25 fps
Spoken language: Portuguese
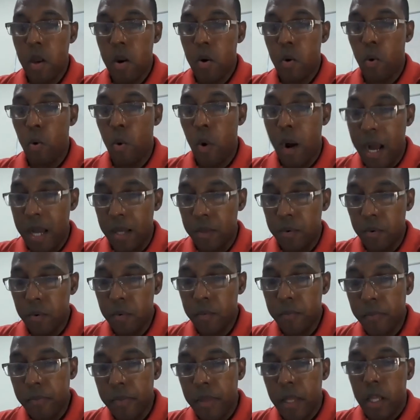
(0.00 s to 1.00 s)
O ano
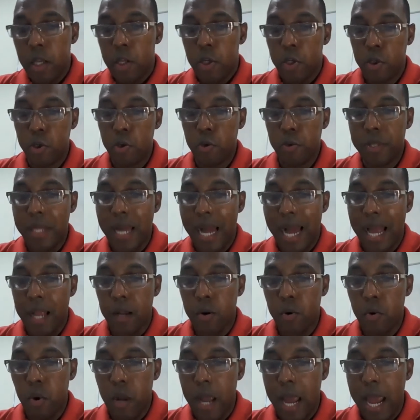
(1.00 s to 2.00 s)

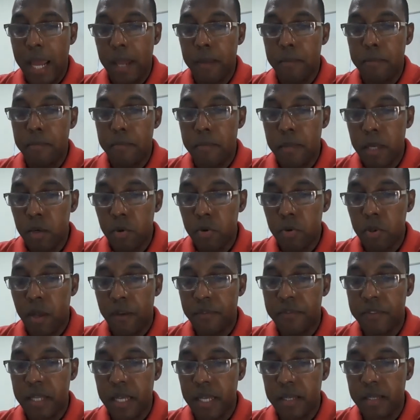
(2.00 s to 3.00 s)
judaico em
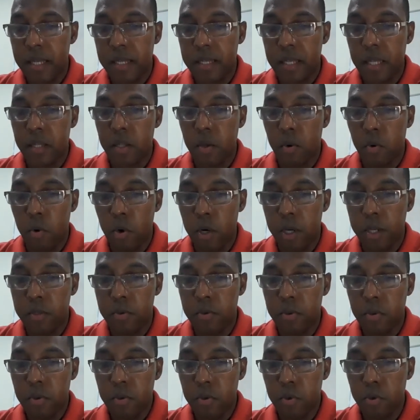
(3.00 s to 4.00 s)

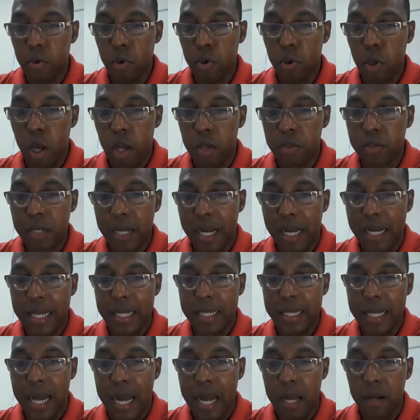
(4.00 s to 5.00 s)
1978 do nosso
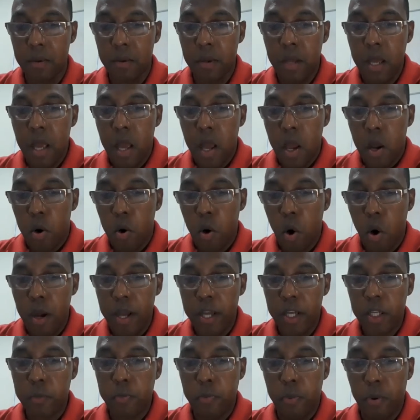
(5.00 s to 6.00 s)
calendário
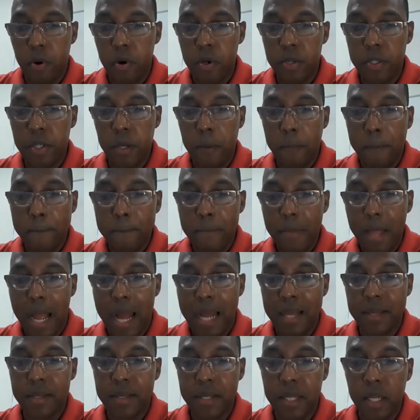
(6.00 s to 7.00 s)
corresponde
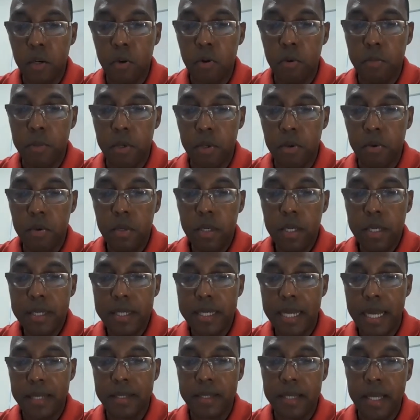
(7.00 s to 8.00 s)
a
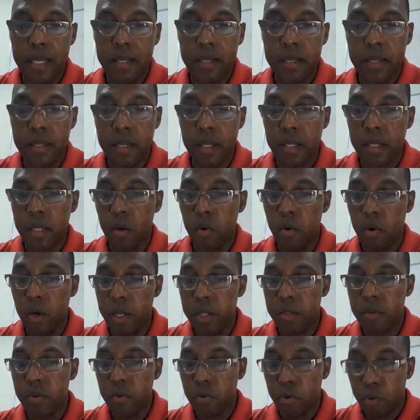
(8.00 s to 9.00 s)

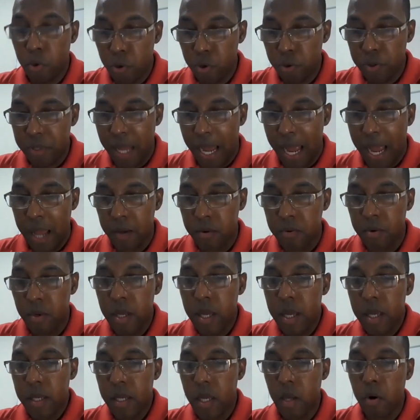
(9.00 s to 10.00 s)
5.738 do judaico
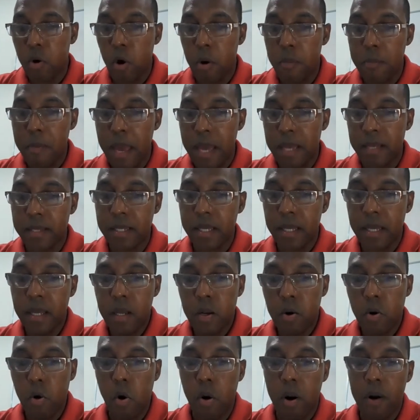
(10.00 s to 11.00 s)
que
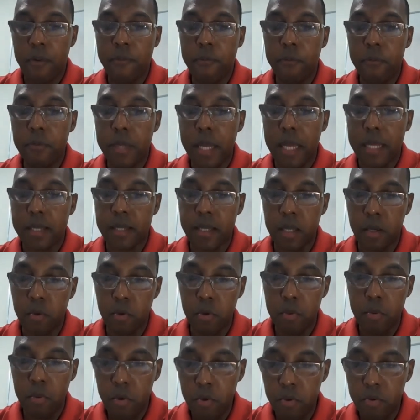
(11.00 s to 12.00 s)
começa com a fundação
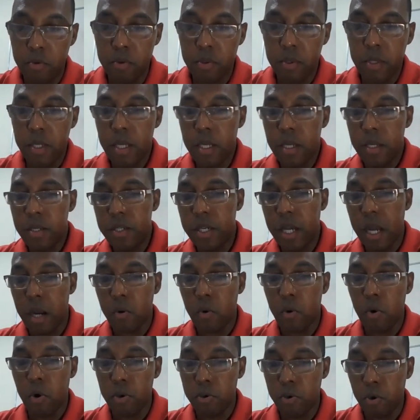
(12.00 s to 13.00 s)
do mundo, de
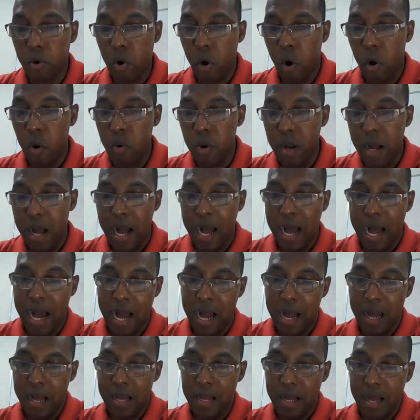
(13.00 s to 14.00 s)
acordo com
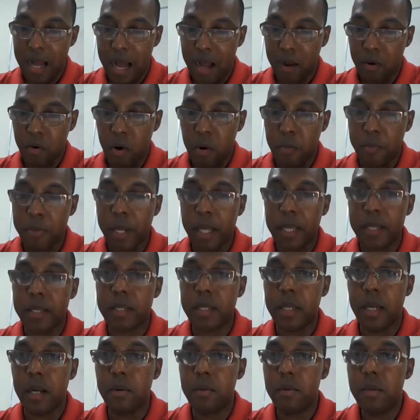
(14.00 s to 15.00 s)
a, a
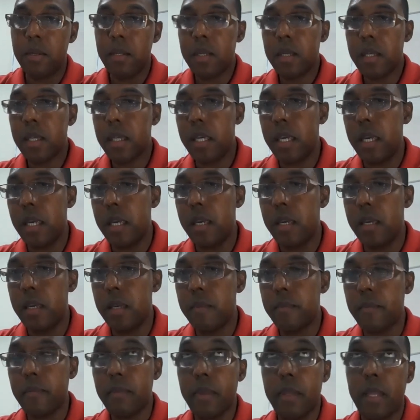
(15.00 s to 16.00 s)
compreensão
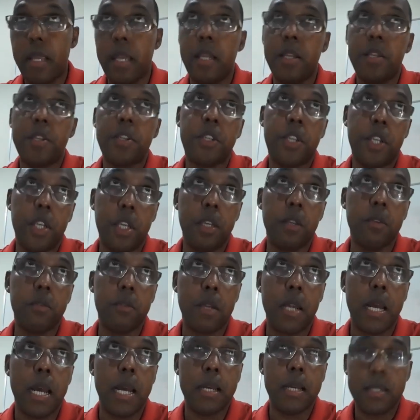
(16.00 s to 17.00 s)
que eles tinham
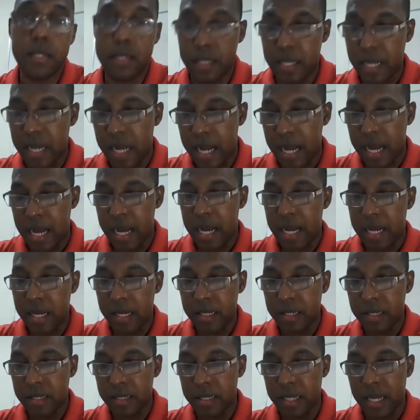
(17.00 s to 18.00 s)
né,
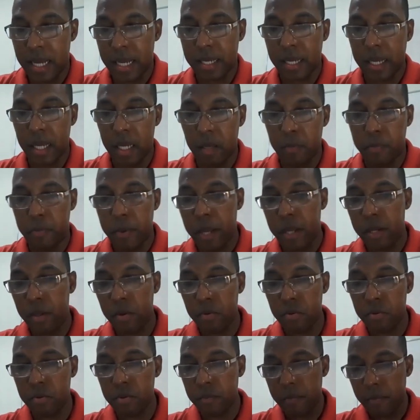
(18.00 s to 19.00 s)
na, naquele
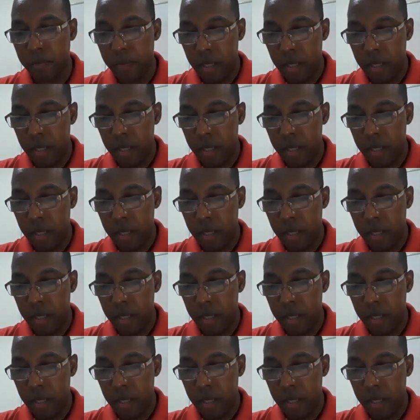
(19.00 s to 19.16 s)
período.